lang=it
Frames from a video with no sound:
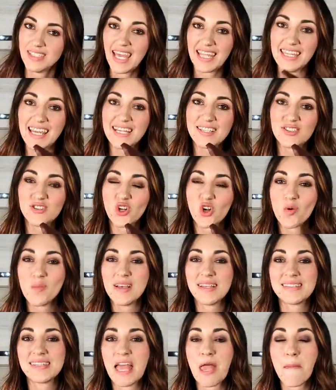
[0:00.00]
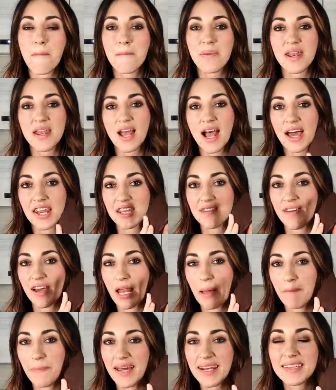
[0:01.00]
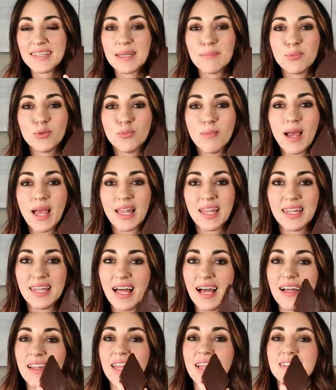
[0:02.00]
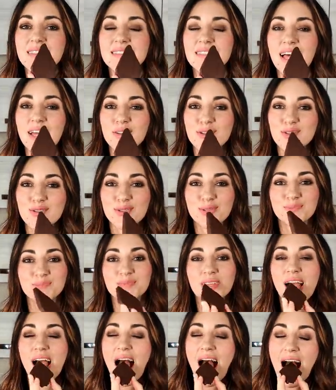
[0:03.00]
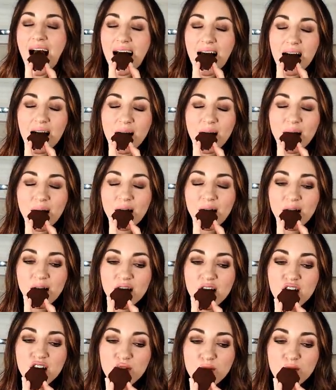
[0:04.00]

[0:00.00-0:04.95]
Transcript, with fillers: E adesso, come sempre, arriva la parte più bella, l'assaggio. Mm.